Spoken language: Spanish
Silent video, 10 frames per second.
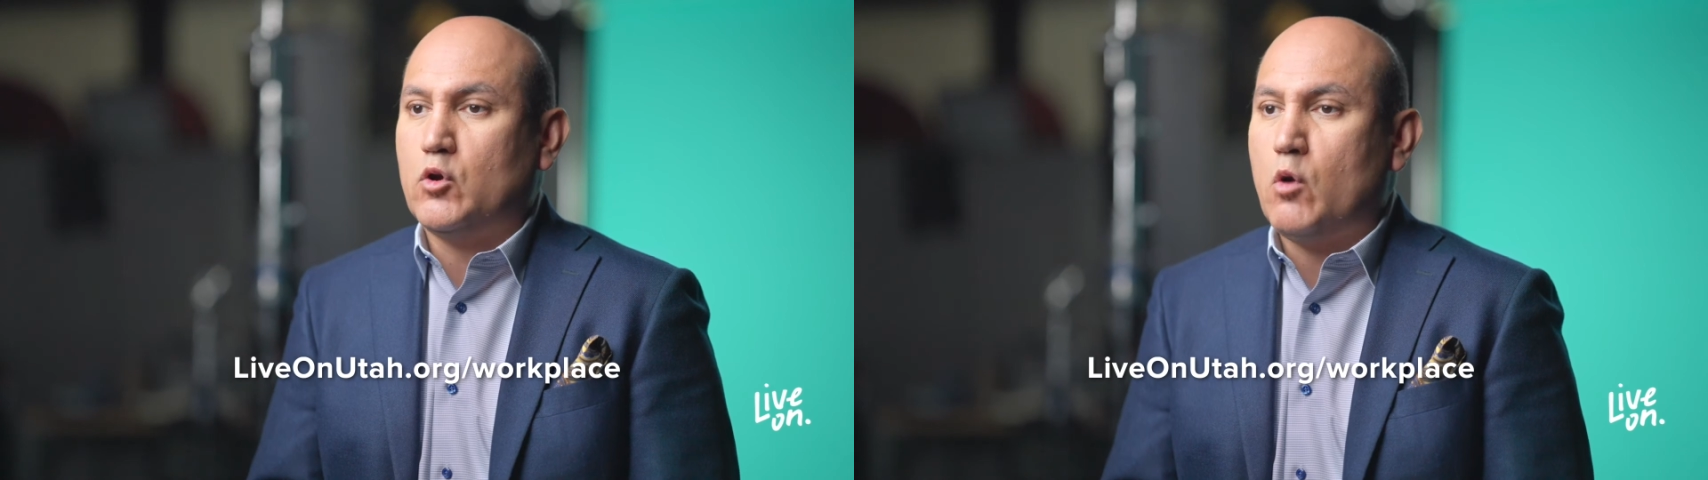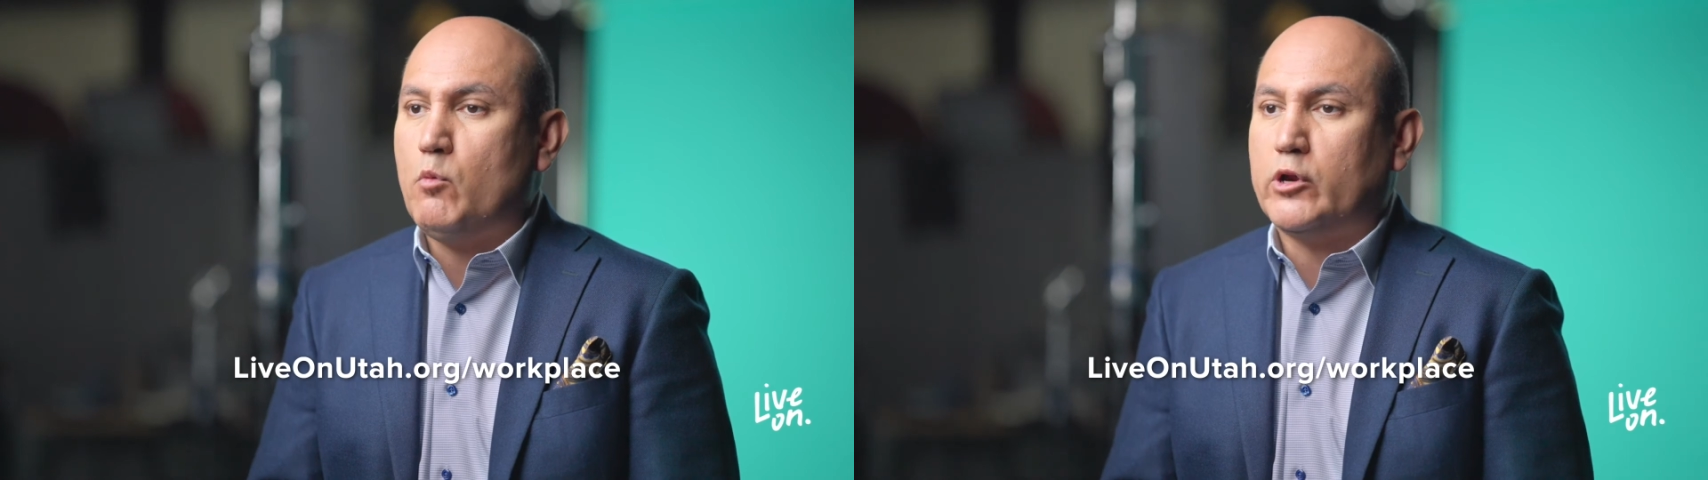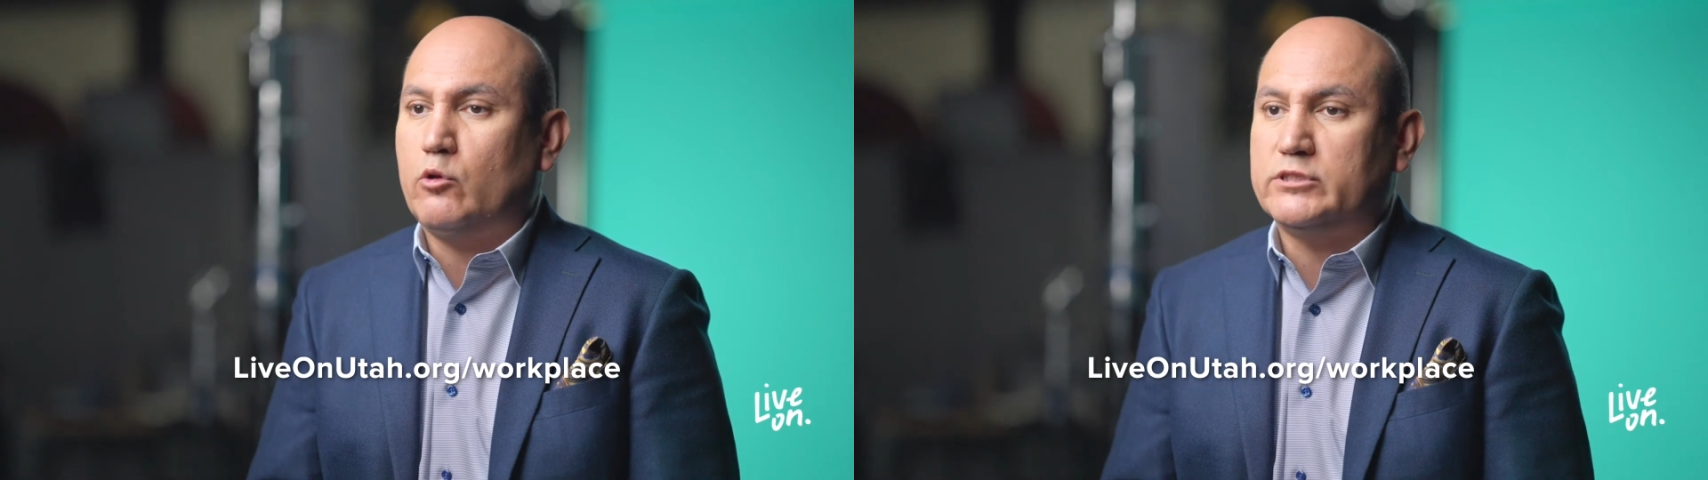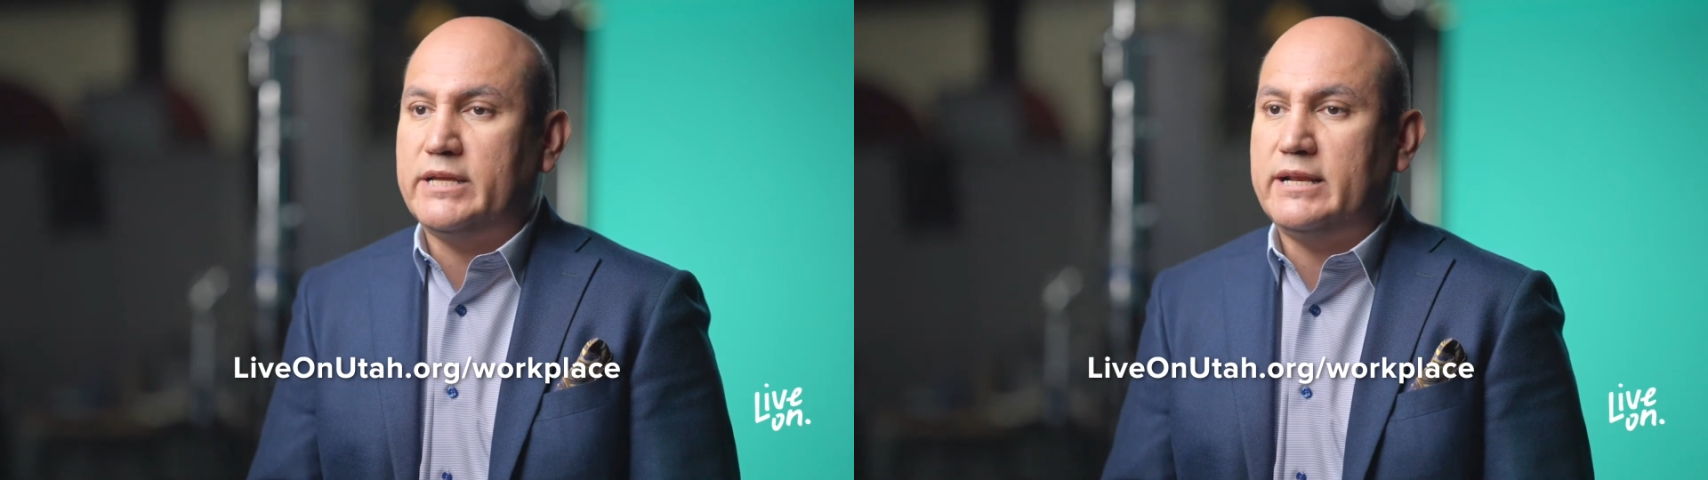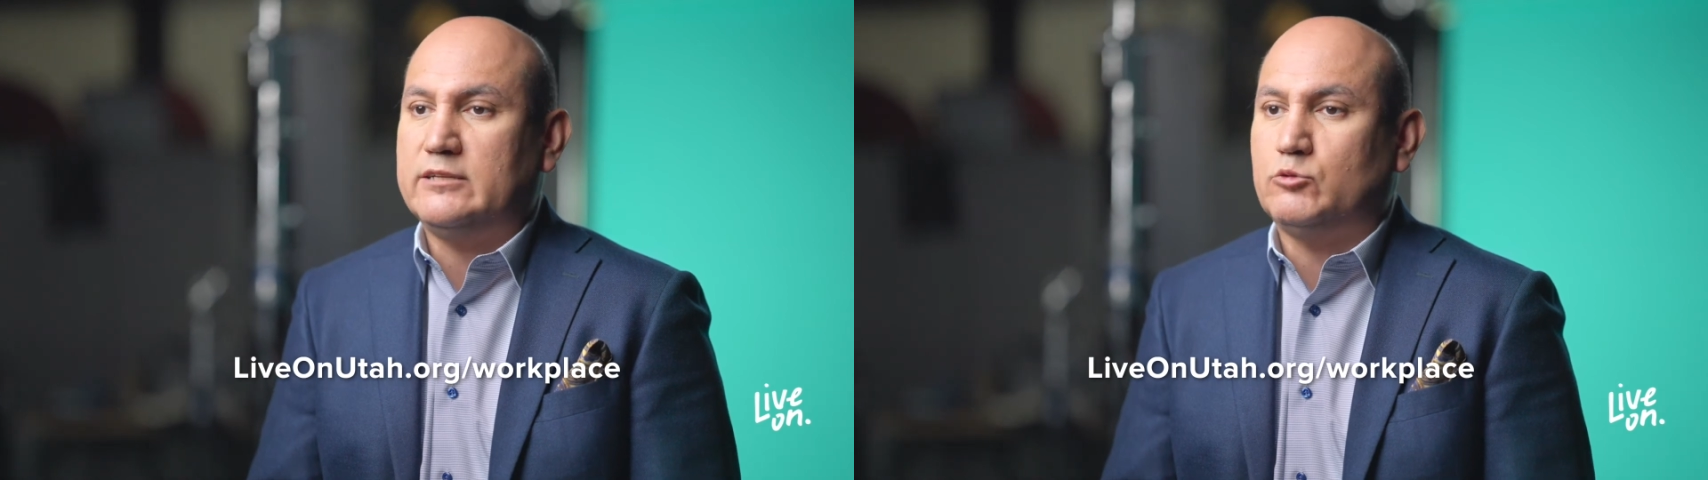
cómo reducir el